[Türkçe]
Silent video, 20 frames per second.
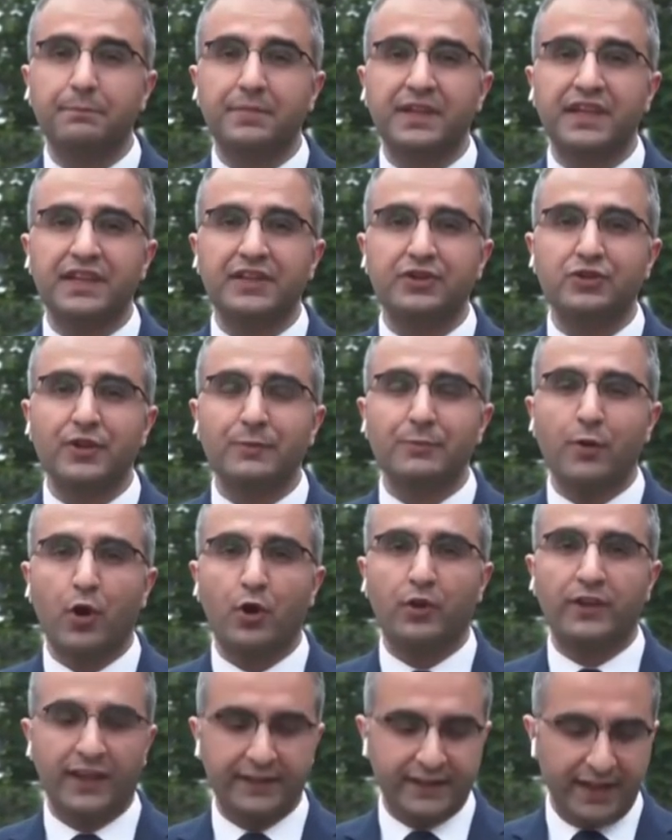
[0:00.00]
Bir birinci
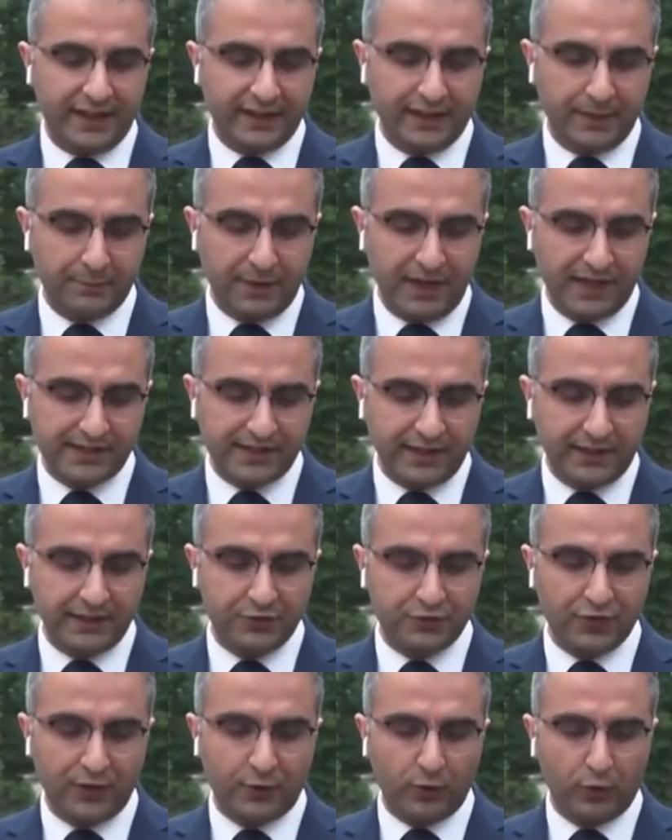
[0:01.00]
bölgeden
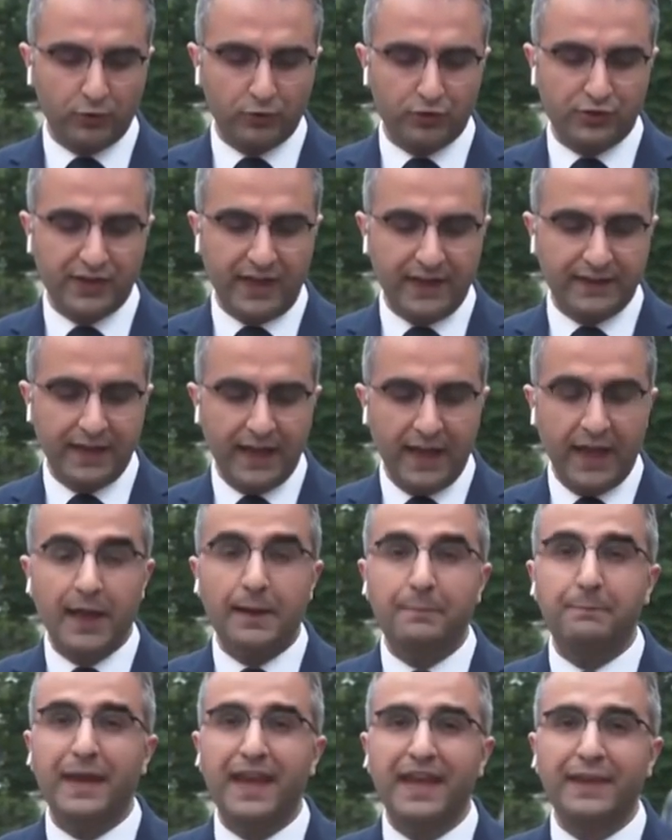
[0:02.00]
bahsedecek olursak
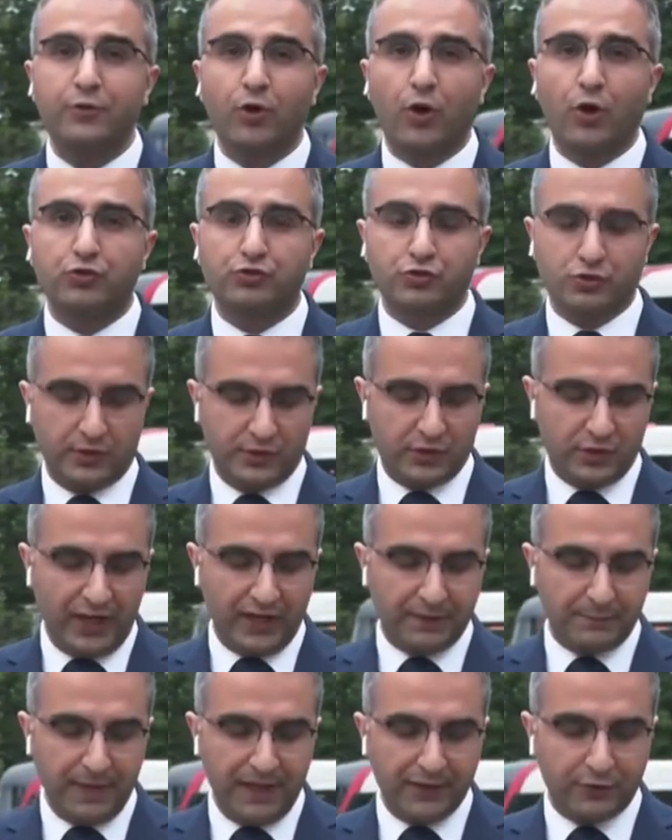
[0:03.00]
Beykoz,
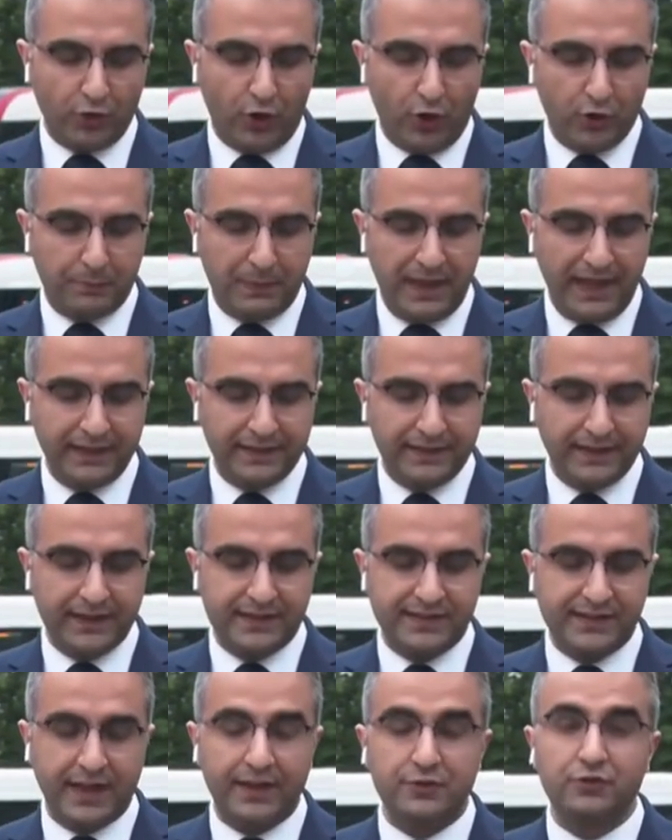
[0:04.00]
Çekmeköy, Pendik,
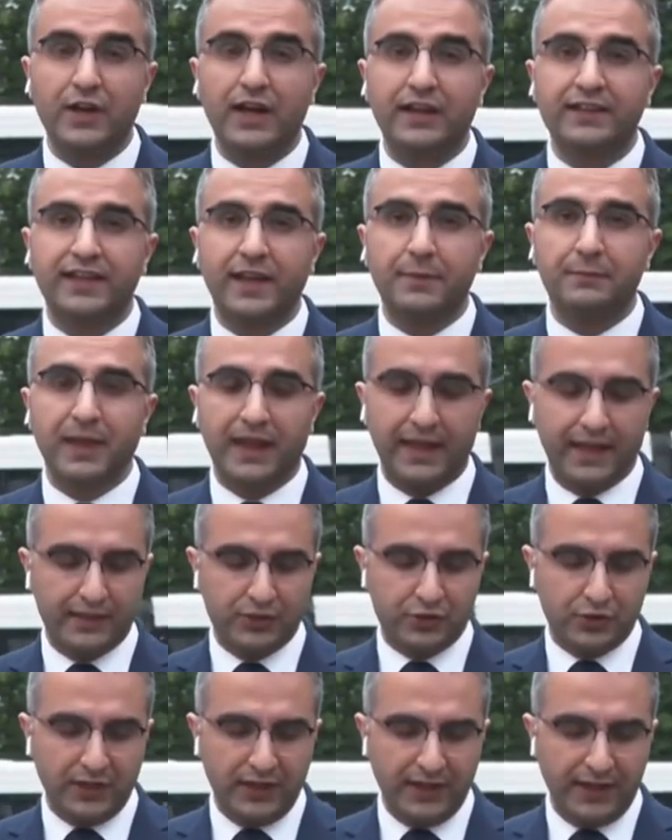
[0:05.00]
Sancaktepe,
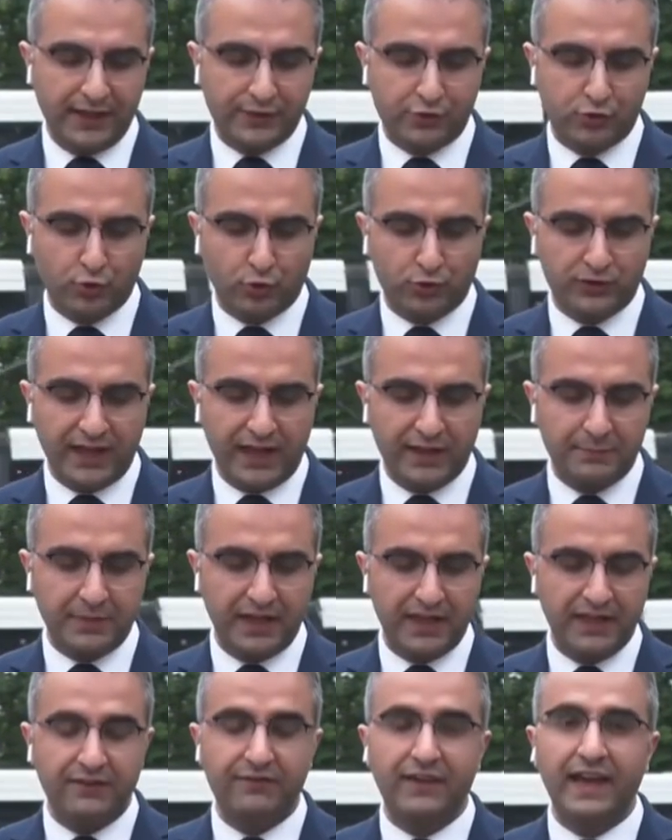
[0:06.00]
Şile,
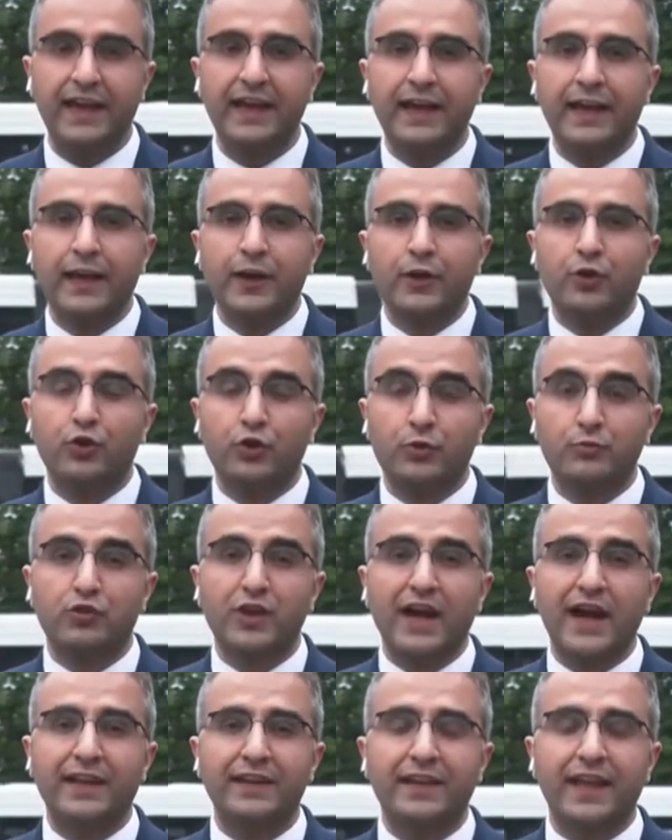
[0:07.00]
Sultanbeyli ve
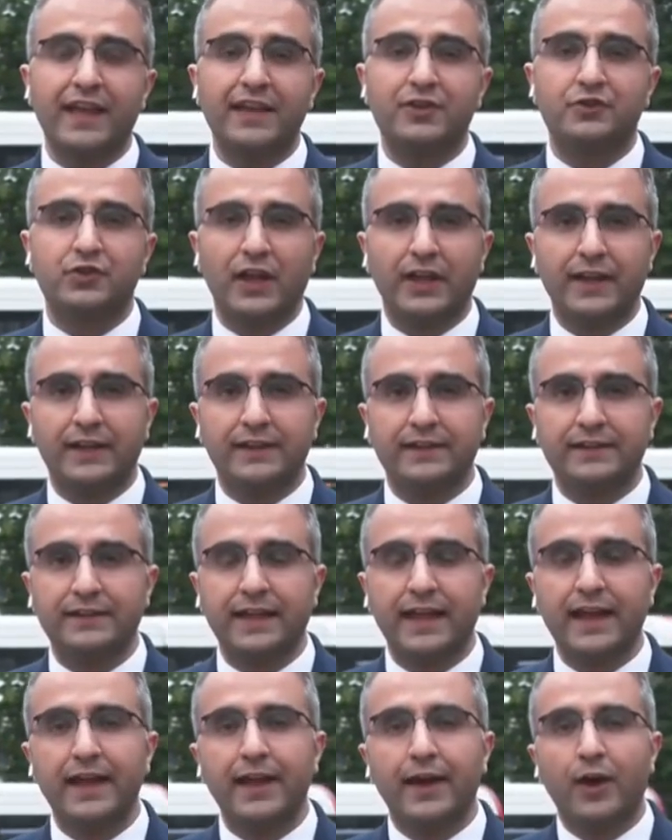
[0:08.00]
Ümraniye
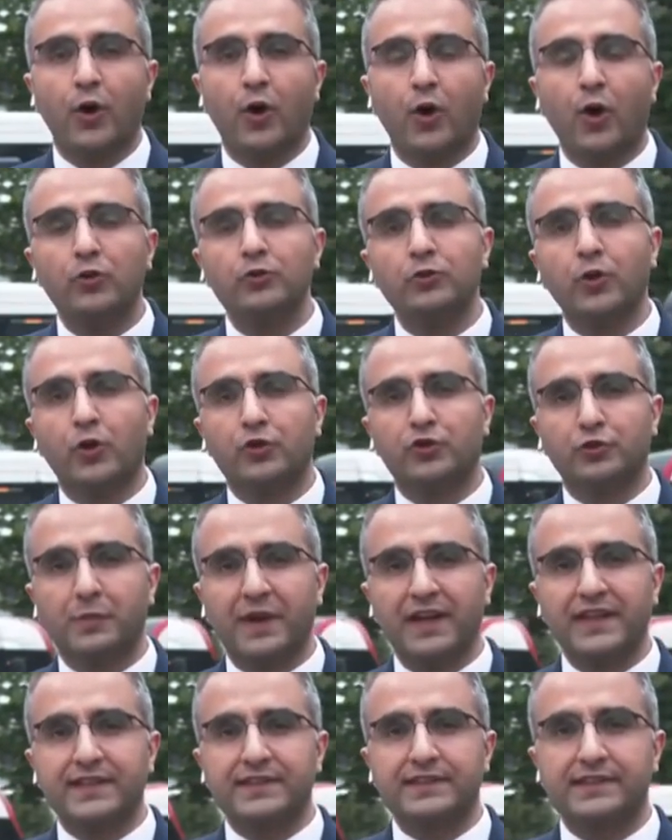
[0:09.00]
ilçelerinde 14
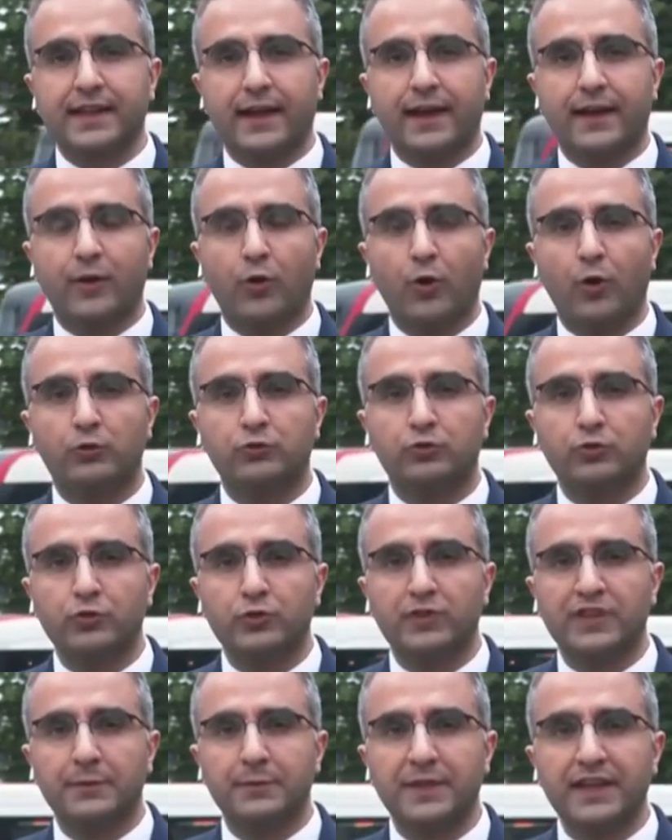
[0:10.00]
Mayıs'ta olduğu
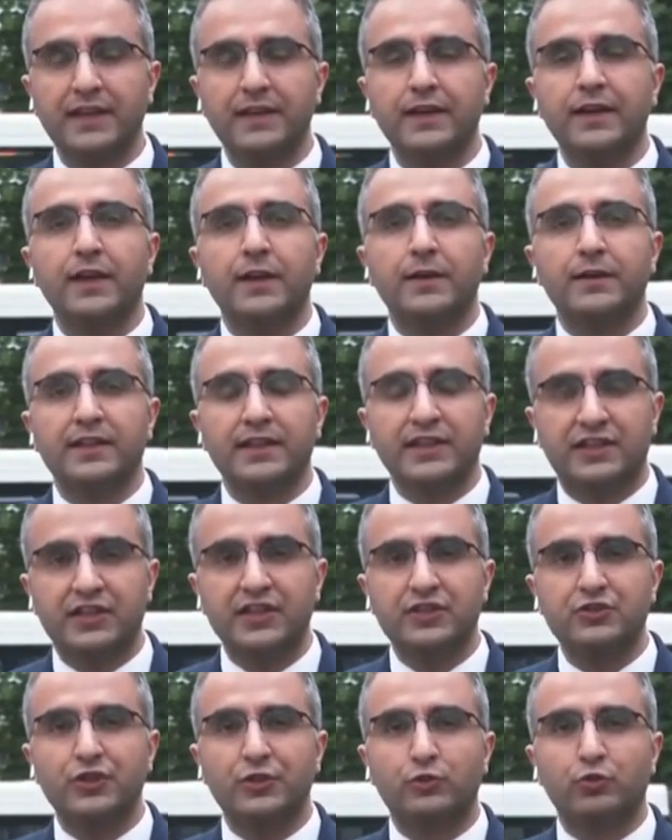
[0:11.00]
gibi
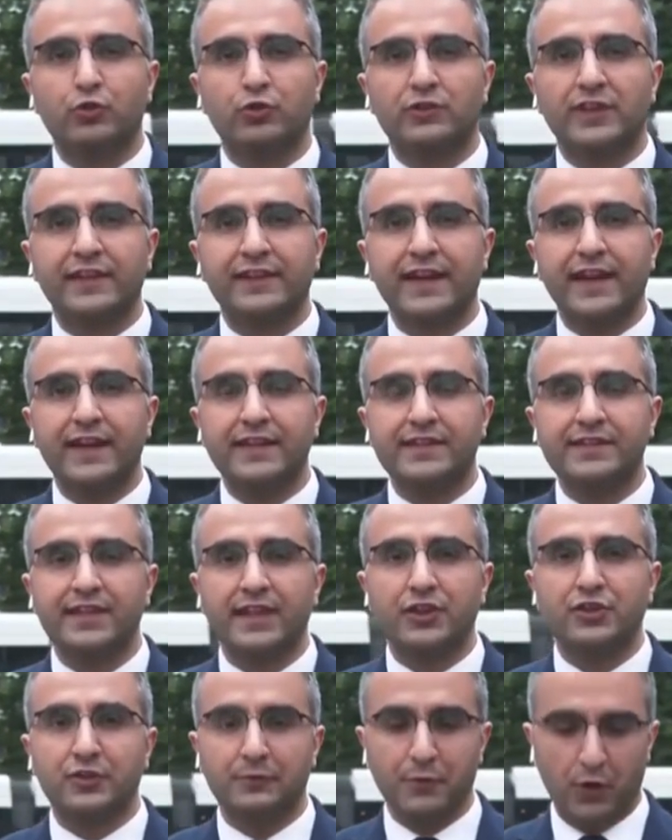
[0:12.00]
İkinci turda da
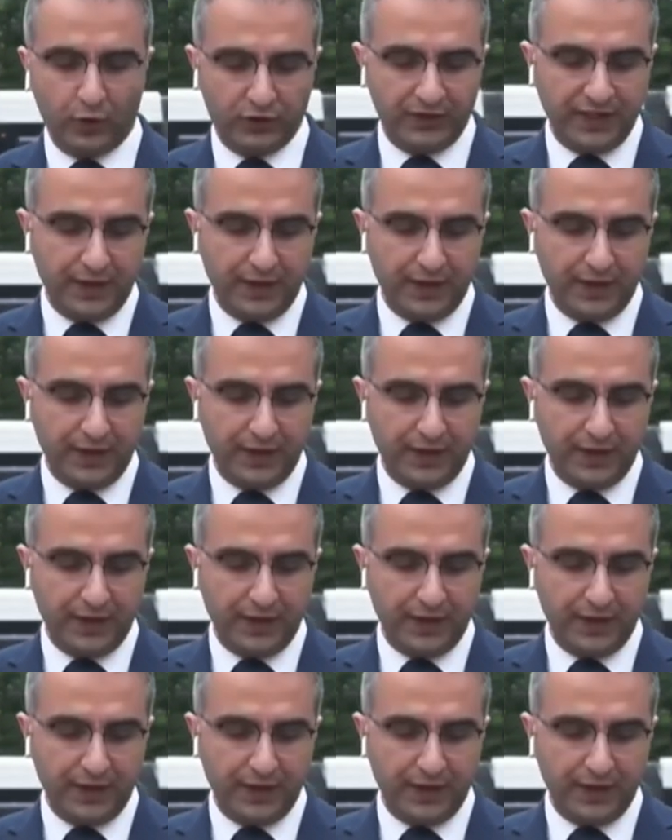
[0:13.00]
seçimi önde